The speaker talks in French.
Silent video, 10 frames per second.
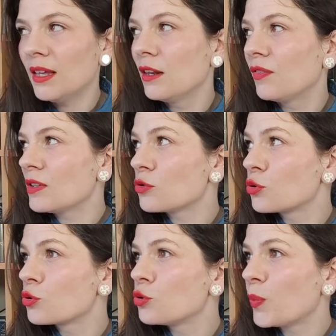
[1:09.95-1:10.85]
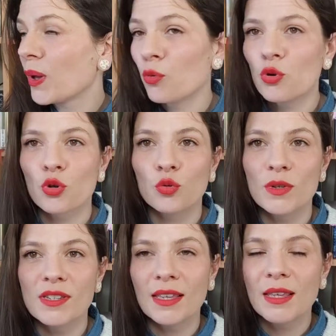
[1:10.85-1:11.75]
Il fait super beau aujourd'hui,
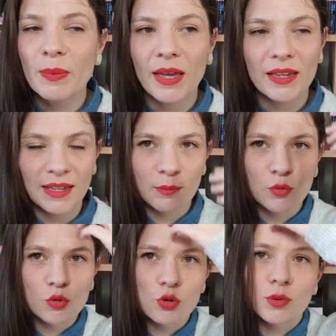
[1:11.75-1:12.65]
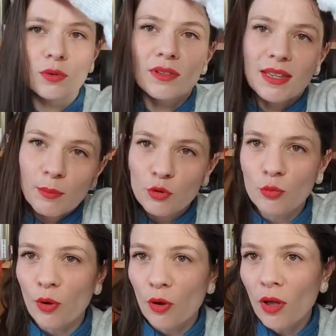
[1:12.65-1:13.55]
c'est hyper agréable, donc je suis de très bonne
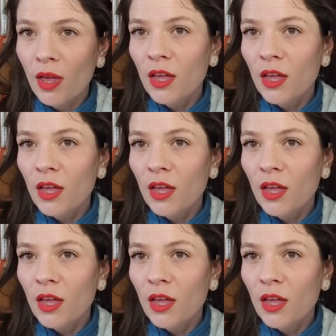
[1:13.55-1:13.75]
humeur.